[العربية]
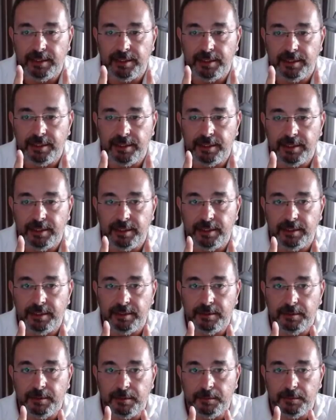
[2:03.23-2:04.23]

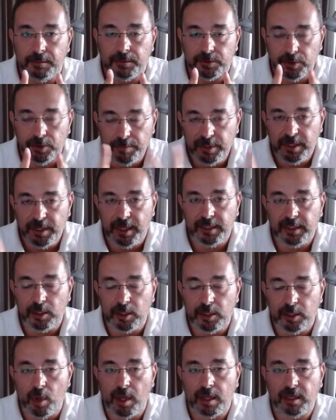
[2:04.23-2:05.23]
آه، ضمن هذا
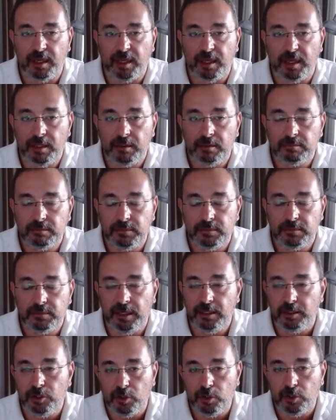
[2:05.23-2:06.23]
الواقع
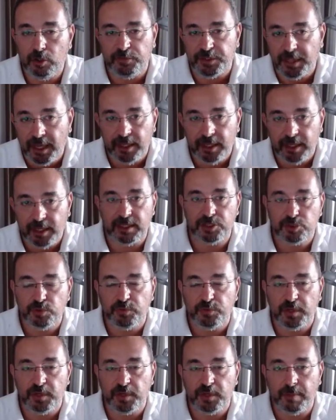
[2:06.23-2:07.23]
يعني اليوم فتحت
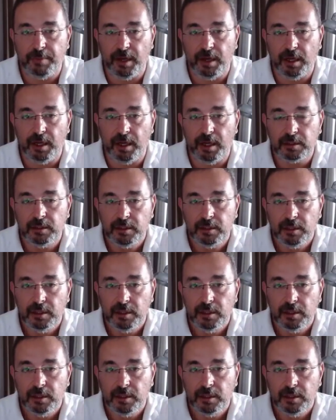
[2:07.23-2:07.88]
لشوف الأخبار